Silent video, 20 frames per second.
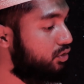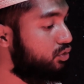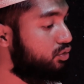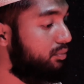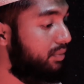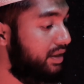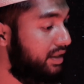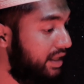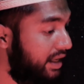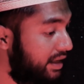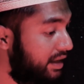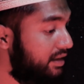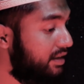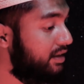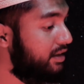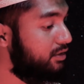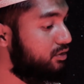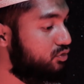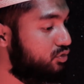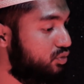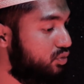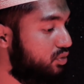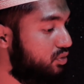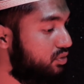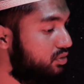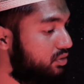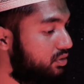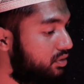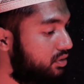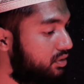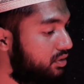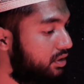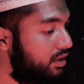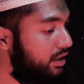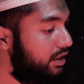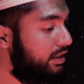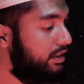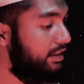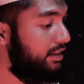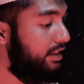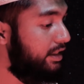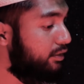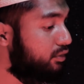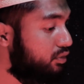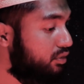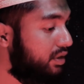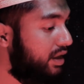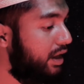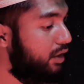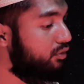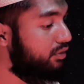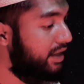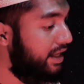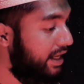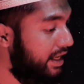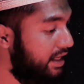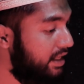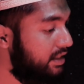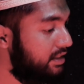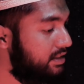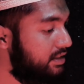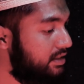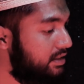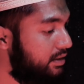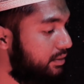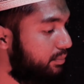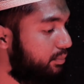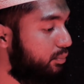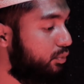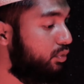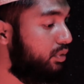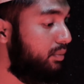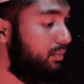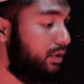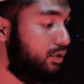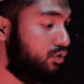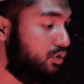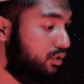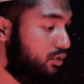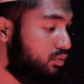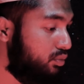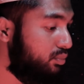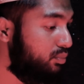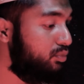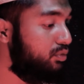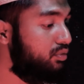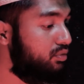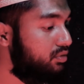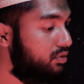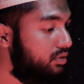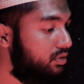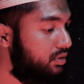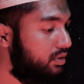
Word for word: তোমার টানা টানা চোখ দীঘল কালো কেশ পূর্ণিমা জড়ানো মুখ